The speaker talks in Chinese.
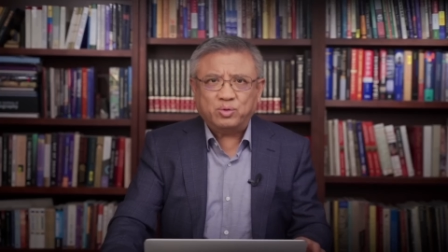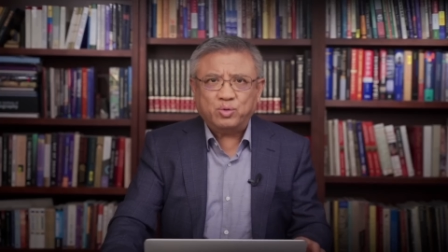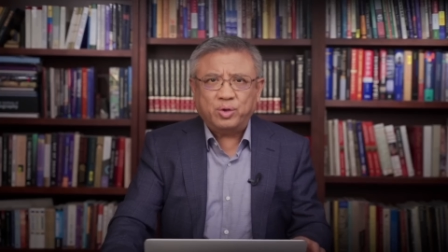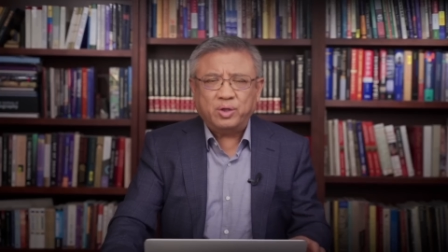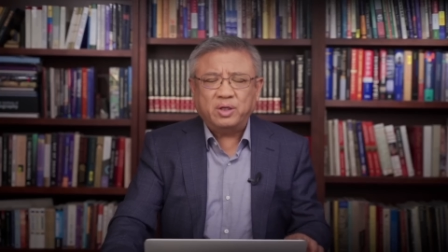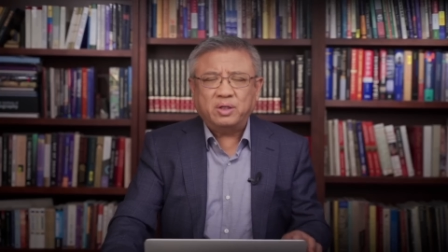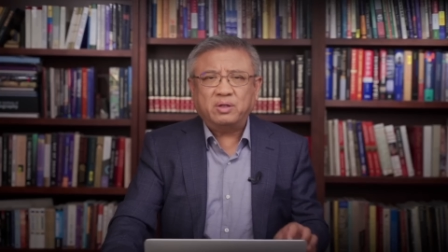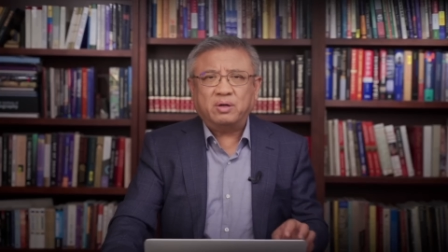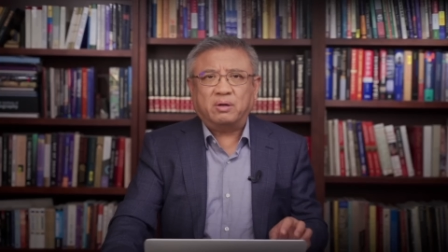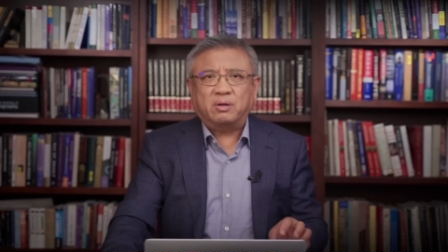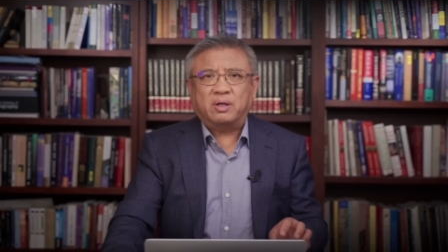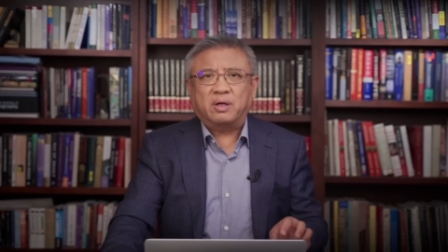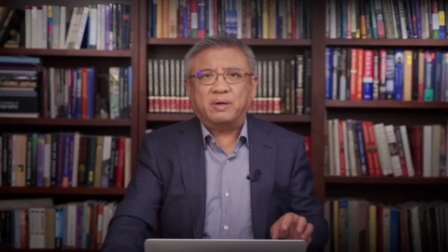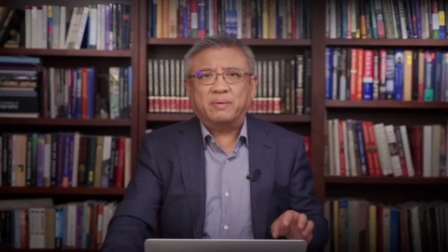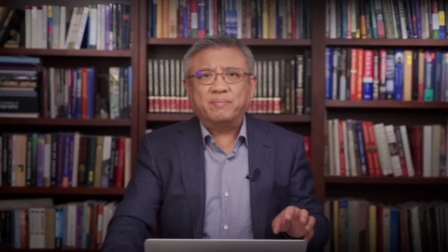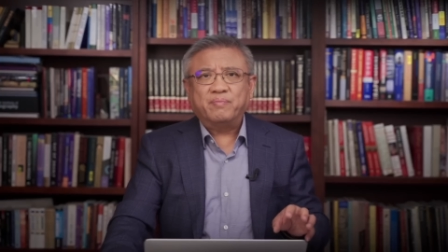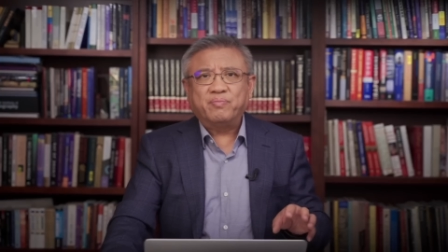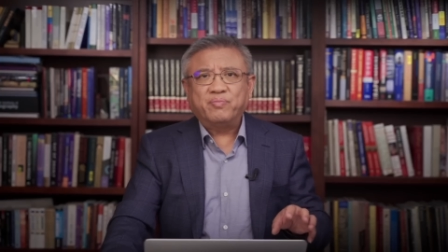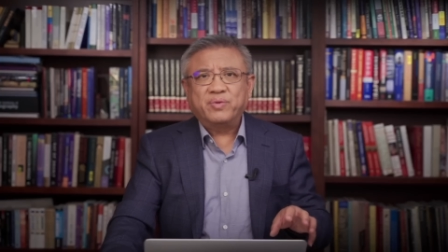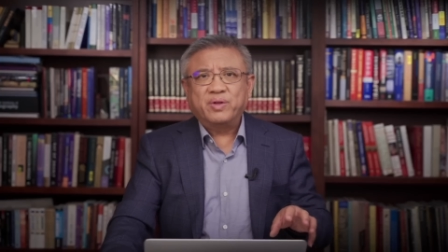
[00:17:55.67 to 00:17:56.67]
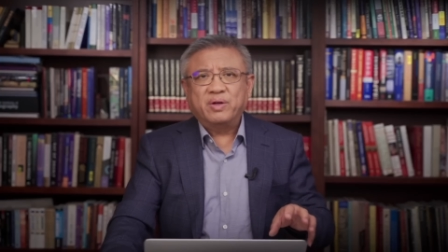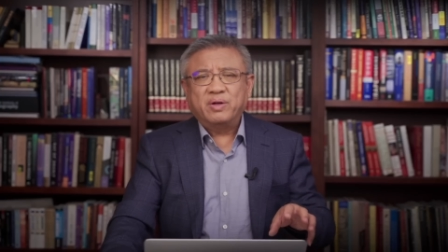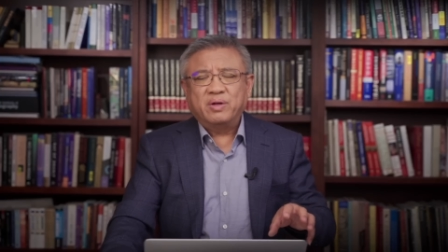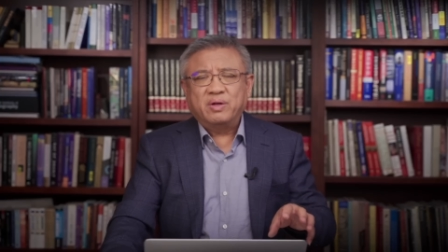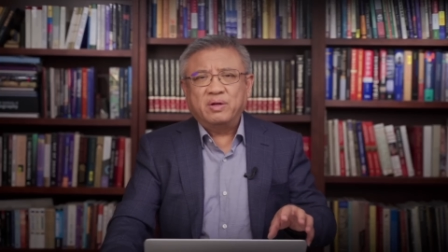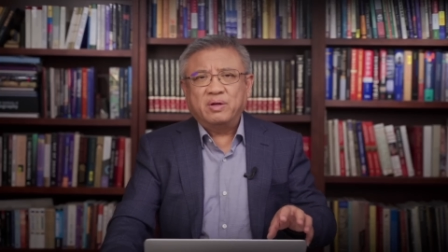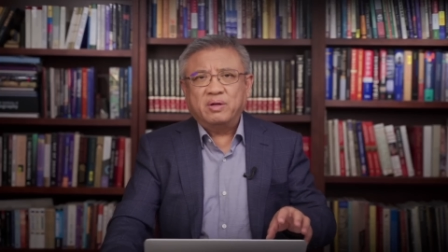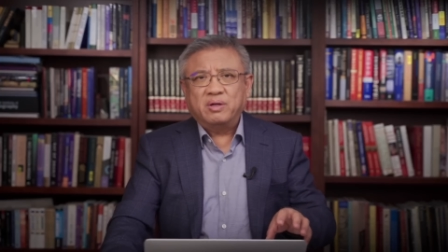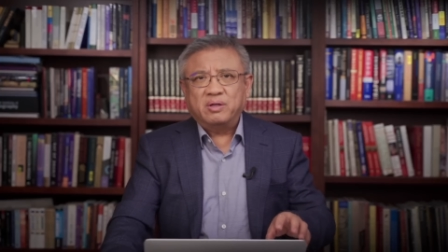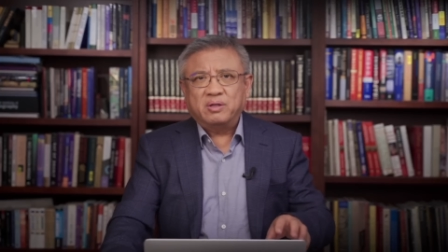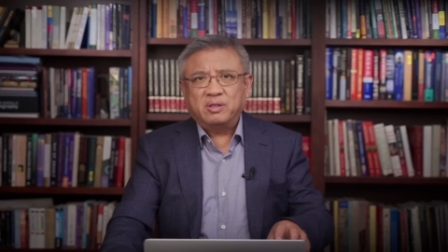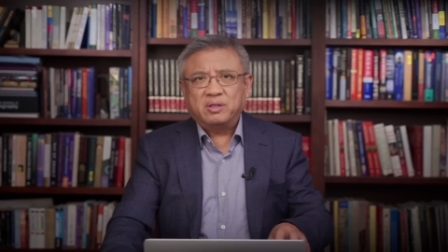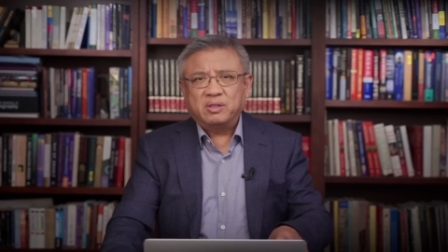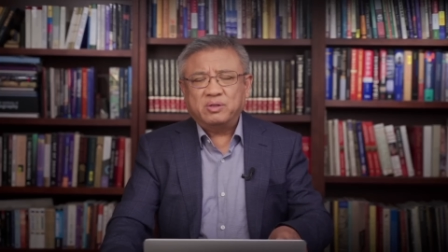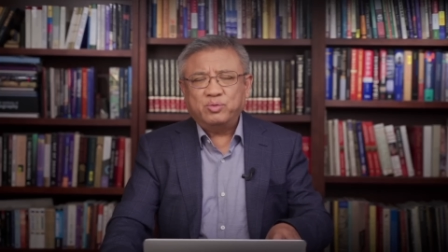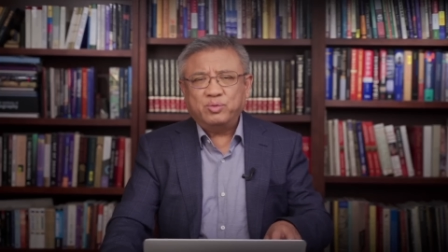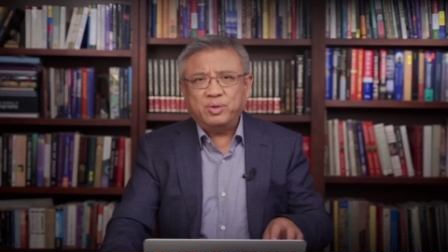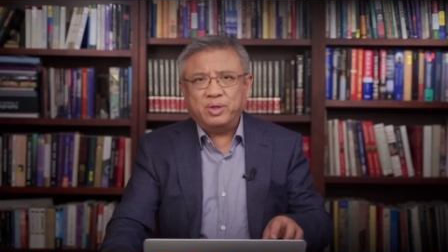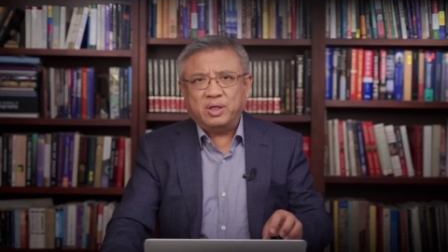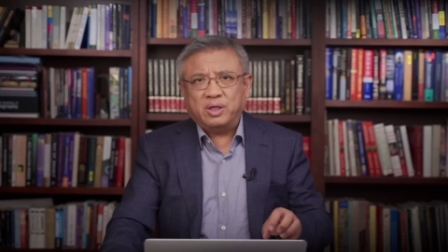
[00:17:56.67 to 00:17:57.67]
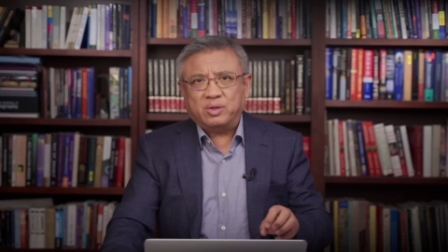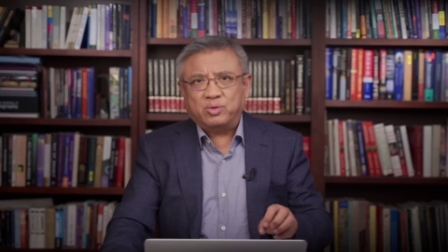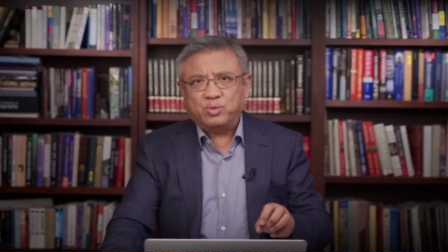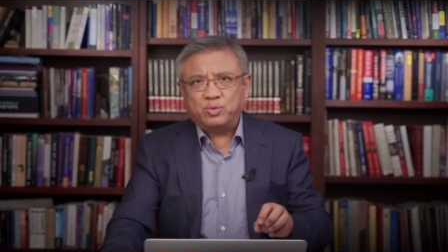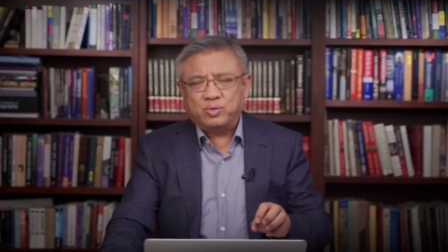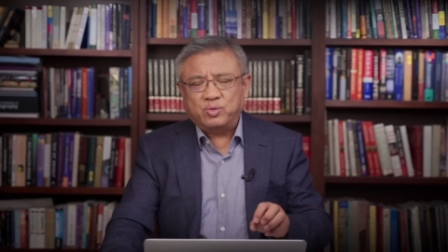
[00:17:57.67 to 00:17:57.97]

推到了越。